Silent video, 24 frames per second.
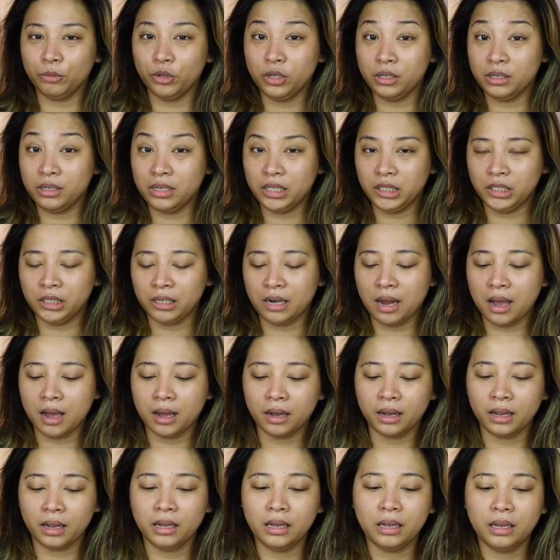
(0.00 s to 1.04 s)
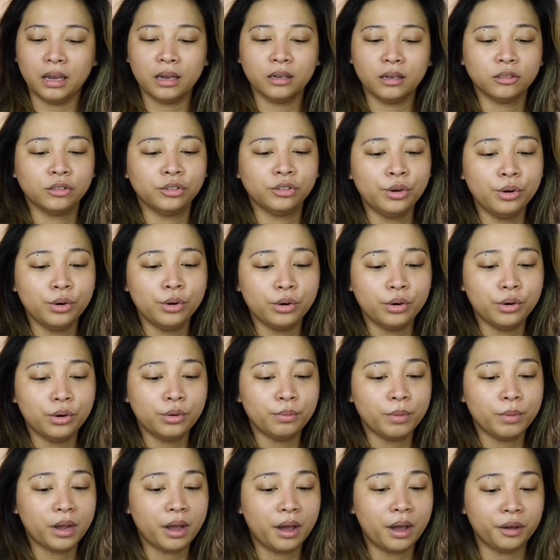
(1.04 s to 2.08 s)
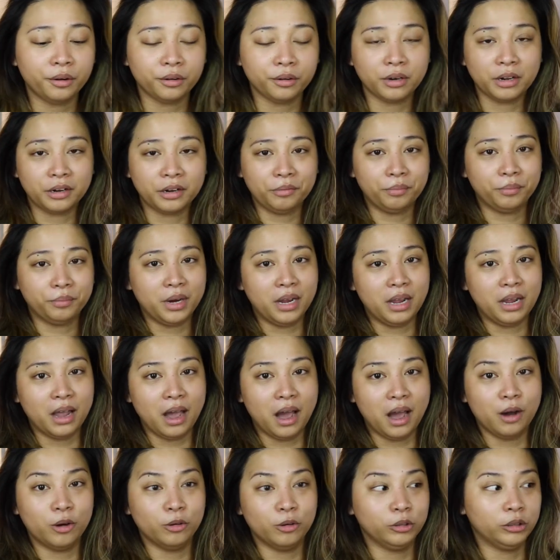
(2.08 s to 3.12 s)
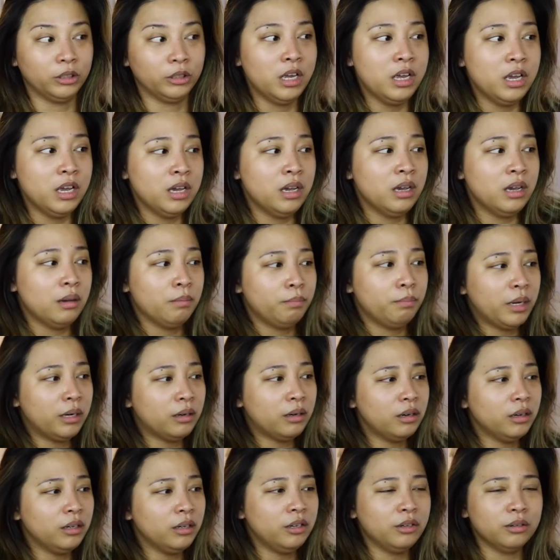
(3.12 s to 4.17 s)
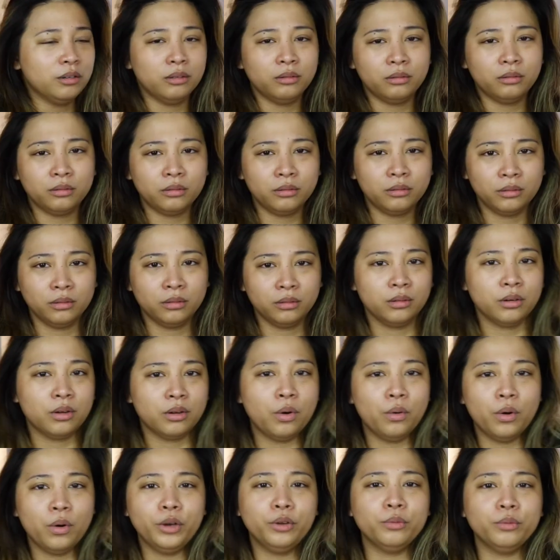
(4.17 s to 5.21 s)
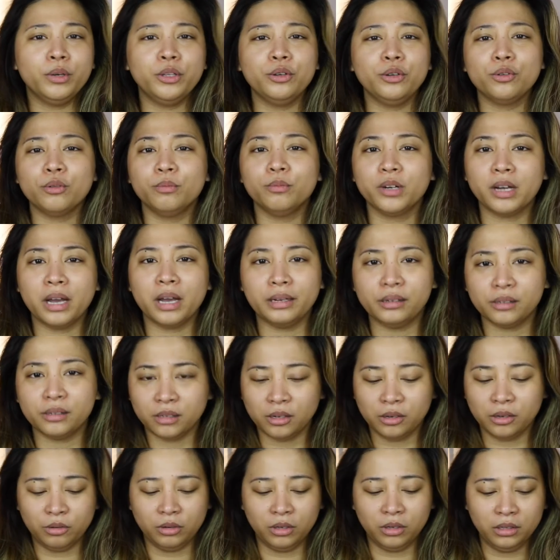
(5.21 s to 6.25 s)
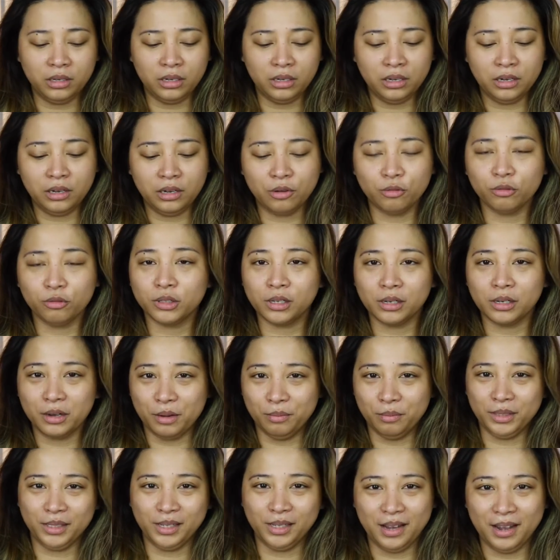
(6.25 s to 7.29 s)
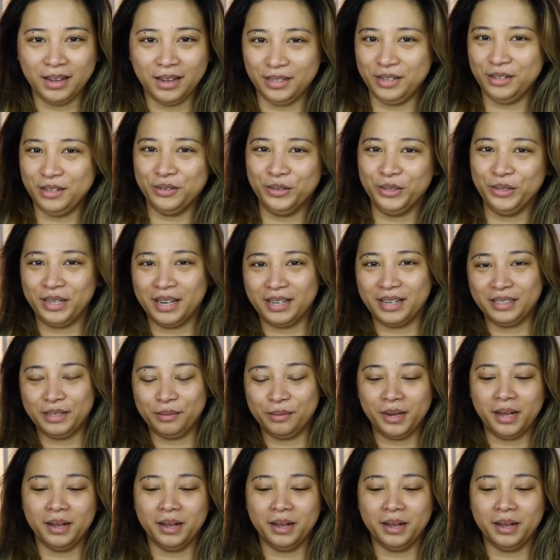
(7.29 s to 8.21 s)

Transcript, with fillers: mo, hindi siya nakakahinga. So, magkakaroon ka ng breakout. Pero, you know, kung ano man yung gumagana sa'yo, edi eh, kung saan ka masaya, edi eh, dun ka, ba diba?